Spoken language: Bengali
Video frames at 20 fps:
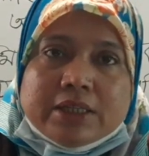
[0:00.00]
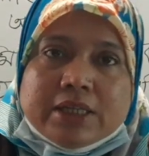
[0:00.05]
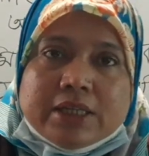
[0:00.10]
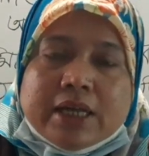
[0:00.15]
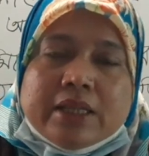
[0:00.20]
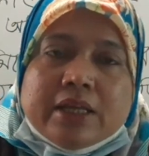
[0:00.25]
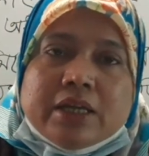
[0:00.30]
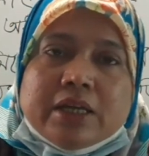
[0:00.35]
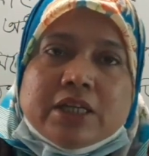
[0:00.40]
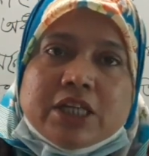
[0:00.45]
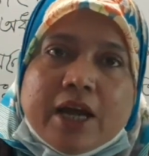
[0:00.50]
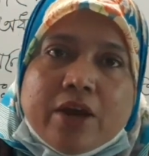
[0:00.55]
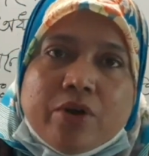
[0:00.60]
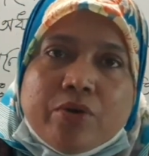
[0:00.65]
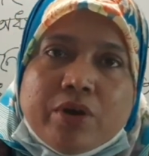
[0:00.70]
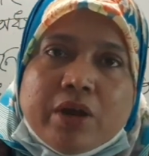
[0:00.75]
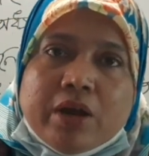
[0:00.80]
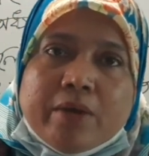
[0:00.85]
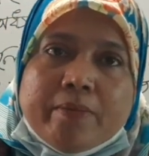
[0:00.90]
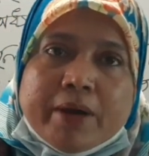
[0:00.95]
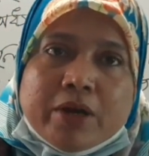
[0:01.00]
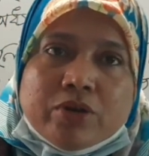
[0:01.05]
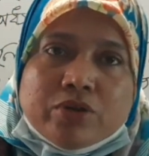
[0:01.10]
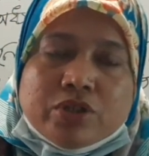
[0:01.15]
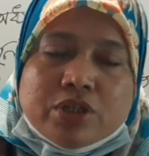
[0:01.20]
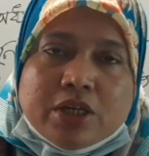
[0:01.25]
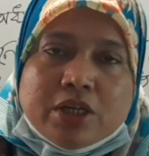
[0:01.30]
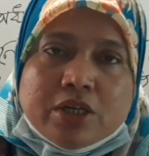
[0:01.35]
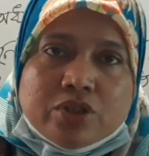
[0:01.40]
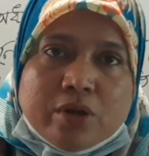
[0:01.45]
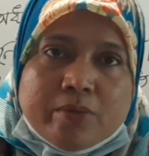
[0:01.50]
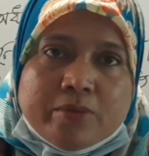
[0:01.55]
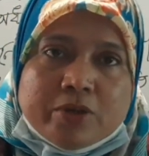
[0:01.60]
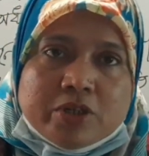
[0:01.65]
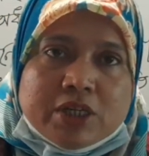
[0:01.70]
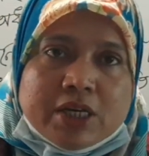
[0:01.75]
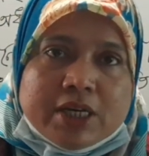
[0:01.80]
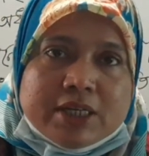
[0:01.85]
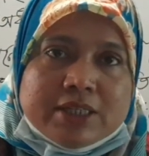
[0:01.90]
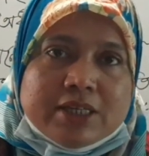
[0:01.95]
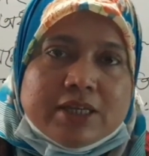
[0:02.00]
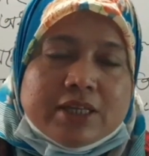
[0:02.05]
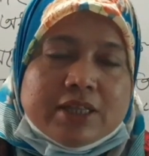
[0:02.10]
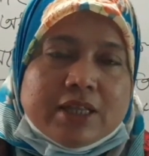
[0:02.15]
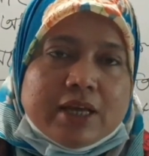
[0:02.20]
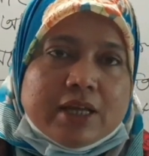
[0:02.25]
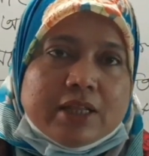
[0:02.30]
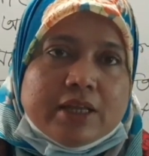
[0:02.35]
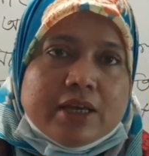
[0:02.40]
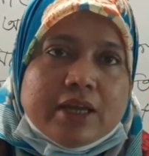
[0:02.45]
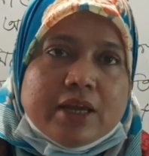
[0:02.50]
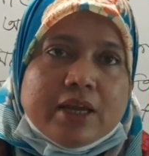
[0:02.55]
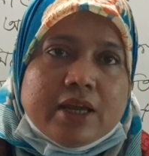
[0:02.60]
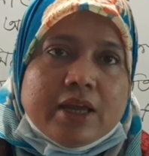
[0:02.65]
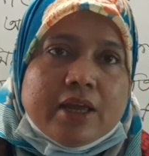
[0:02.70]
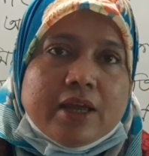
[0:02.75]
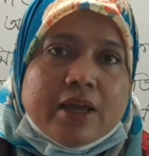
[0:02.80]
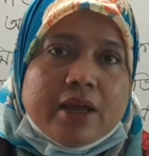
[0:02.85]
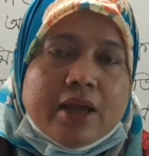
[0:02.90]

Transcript: যাদের শারীরিক মানসিক সমস্যা আছে তাদের কি